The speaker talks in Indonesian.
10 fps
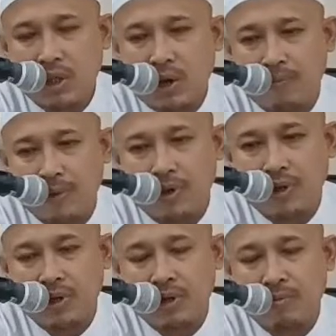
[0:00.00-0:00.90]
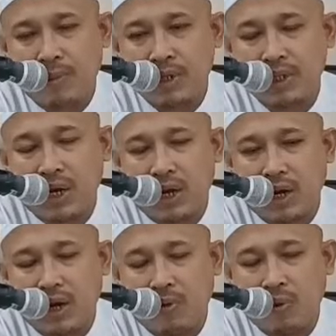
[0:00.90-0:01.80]
tapi
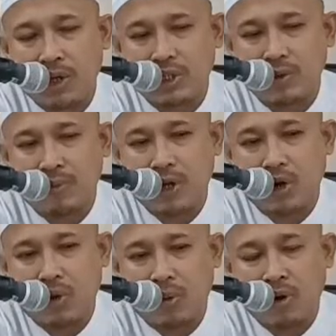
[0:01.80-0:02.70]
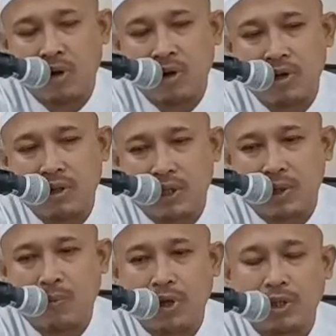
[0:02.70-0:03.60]
masalah wajib kodo
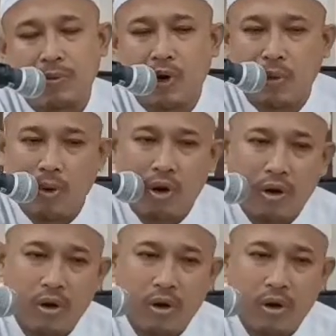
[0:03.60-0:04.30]
tetap wajib kodo